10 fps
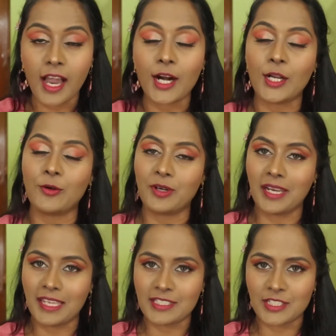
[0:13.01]
ఆ డౌట్
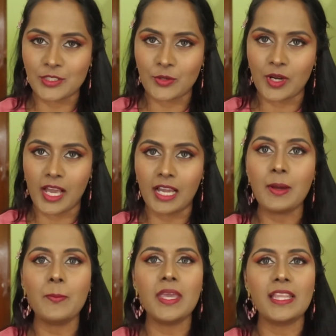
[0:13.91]
క్లియర్ చేసుకున్నాక
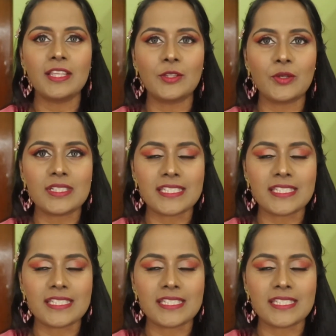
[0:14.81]
మీ అందరితో